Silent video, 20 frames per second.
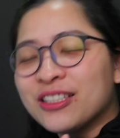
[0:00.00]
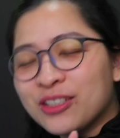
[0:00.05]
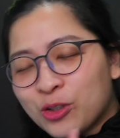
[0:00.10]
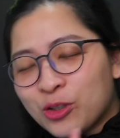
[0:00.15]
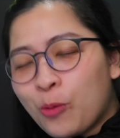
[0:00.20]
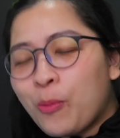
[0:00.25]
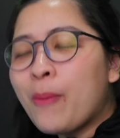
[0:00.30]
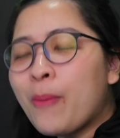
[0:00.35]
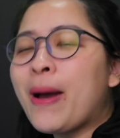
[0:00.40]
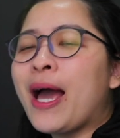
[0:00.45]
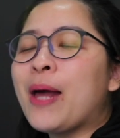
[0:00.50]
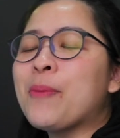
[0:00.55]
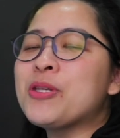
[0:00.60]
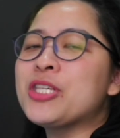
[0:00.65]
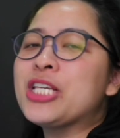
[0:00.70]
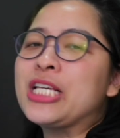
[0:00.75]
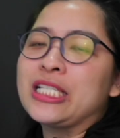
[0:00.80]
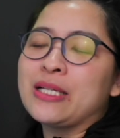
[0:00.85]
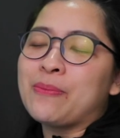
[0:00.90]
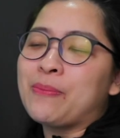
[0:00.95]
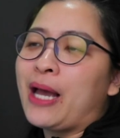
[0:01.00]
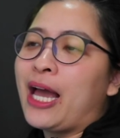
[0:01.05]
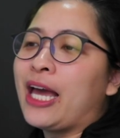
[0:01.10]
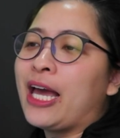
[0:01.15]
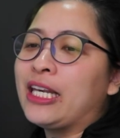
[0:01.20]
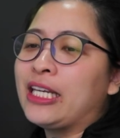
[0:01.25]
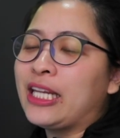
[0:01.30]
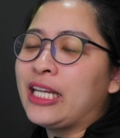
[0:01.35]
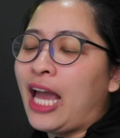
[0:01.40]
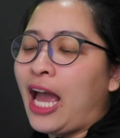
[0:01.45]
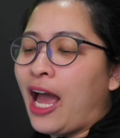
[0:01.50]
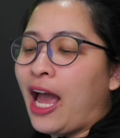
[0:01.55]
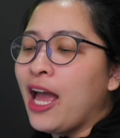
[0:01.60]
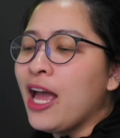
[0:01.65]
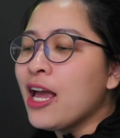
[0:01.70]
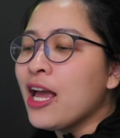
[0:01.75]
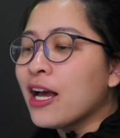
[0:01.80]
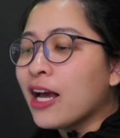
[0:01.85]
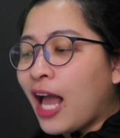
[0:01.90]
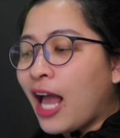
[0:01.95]
งบประมาณเป็นสิ่งสำคัญค่ะ
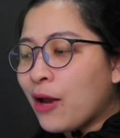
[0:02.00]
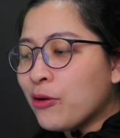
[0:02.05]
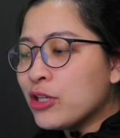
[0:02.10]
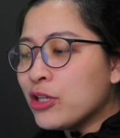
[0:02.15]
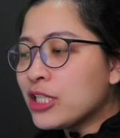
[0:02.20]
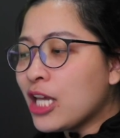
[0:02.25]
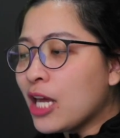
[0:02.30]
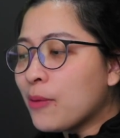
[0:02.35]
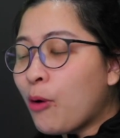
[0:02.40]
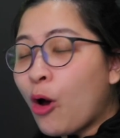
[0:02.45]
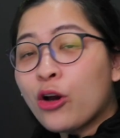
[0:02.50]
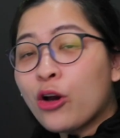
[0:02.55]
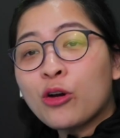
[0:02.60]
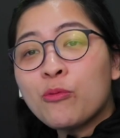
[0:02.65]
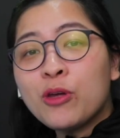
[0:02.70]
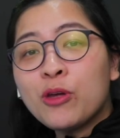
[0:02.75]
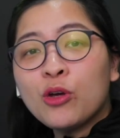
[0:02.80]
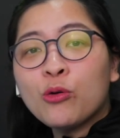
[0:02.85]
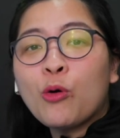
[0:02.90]
คราวนี้เสร็จพอเรามี